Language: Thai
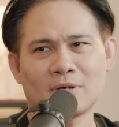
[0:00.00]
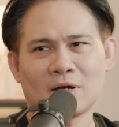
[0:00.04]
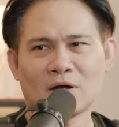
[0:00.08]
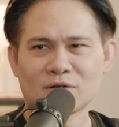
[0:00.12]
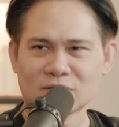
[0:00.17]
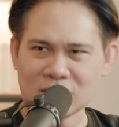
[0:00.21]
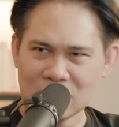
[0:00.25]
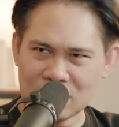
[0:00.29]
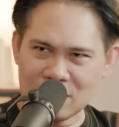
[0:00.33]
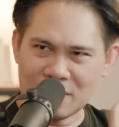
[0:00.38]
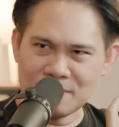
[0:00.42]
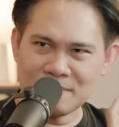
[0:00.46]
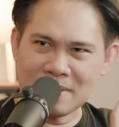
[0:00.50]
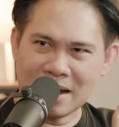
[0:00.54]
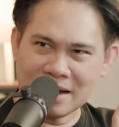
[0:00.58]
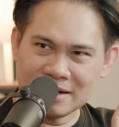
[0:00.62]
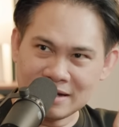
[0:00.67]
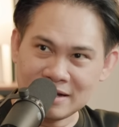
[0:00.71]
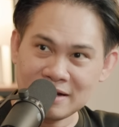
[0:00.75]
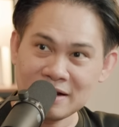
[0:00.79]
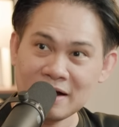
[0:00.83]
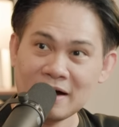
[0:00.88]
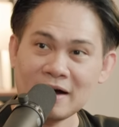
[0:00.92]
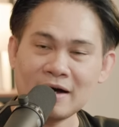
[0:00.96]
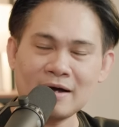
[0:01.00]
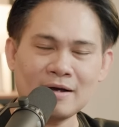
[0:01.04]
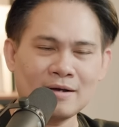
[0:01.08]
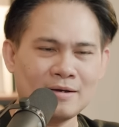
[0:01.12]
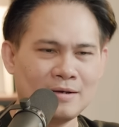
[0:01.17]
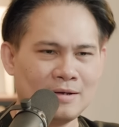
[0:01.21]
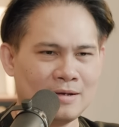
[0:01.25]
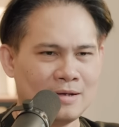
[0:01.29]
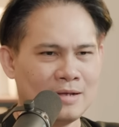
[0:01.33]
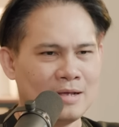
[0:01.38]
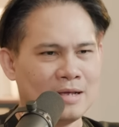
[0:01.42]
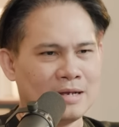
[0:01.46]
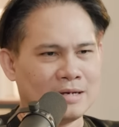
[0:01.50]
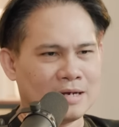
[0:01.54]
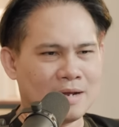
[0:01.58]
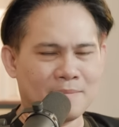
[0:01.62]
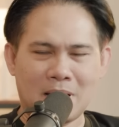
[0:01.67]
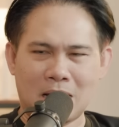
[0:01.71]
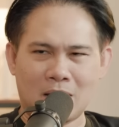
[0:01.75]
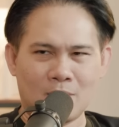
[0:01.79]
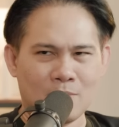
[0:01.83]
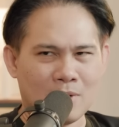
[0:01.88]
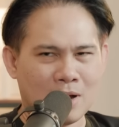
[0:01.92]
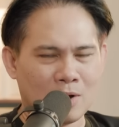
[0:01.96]
เข้าใจความหมายนี้เนอะนั่นห
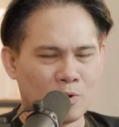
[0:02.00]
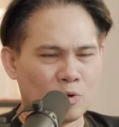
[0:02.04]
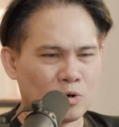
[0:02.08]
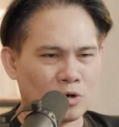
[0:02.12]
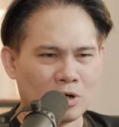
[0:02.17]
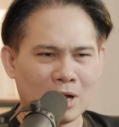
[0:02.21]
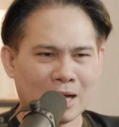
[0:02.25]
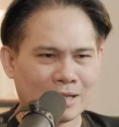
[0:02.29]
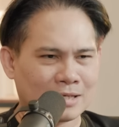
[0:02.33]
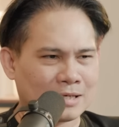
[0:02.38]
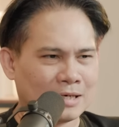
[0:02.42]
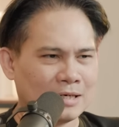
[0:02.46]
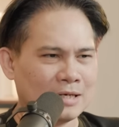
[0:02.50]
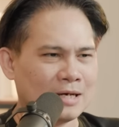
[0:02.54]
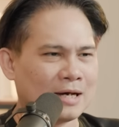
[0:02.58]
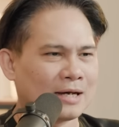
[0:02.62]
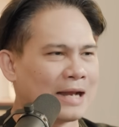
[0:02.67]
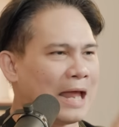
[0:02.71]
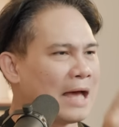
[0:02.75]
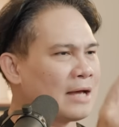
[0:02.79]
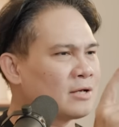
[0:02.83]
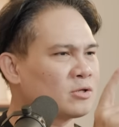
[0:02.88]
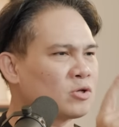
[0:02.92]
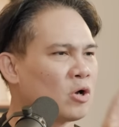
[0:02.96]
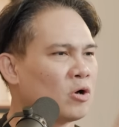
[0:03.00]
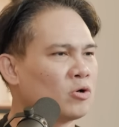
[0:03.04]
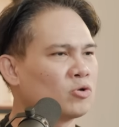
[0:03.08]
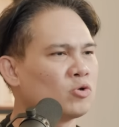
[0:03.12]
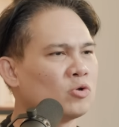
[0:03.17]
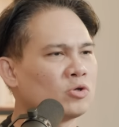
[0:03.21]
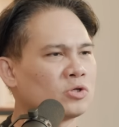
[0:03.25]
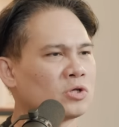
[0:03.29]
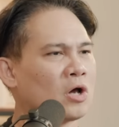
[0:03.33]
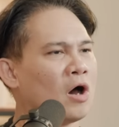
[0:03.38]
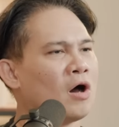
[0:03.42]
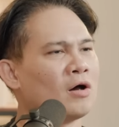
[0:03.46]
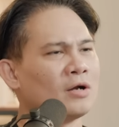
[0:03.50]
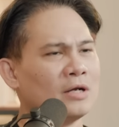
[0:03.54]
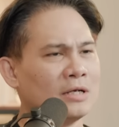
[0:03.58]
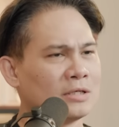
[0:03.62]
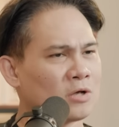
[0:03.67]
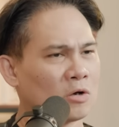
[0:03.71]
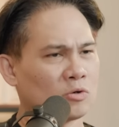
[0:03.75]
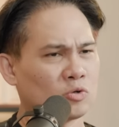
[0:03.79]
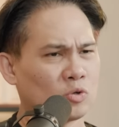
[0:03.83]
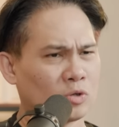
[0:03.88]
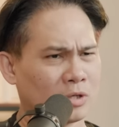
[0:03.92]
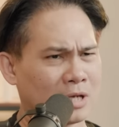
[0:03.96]
มายความว่าคุณก็อาจจะเลือกหลัง สองจุดสอง หรือ
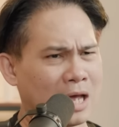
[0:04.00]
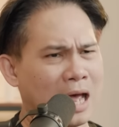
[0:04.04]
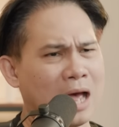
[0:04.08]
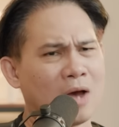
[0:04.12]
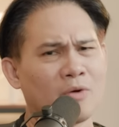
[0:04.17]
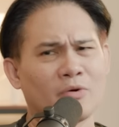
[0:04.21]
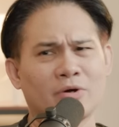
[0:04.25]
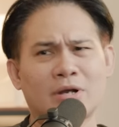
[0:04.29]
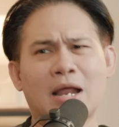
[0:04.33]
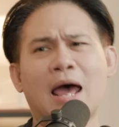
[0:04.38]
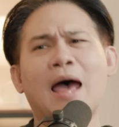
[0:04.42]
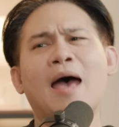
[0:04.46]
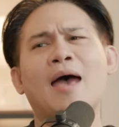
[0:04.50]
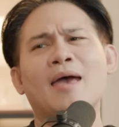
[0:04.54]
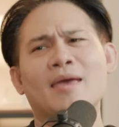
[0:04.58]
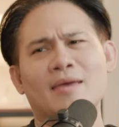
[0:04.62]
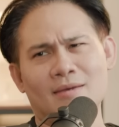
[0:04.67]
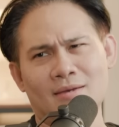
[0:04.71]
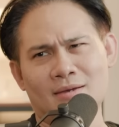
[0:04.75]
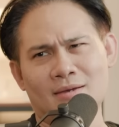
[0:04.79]
สองจุดเก้า ก็ได้